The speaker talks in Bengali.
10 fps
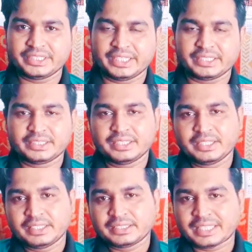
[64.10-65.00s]
কিনেন
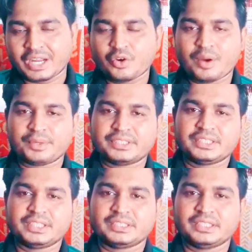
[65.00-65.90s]
তারাও আমাদের
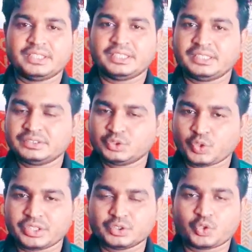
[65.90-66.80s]
সাথে
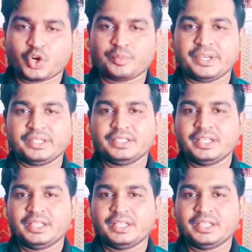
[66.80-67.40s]
যোগাযোগ করবেন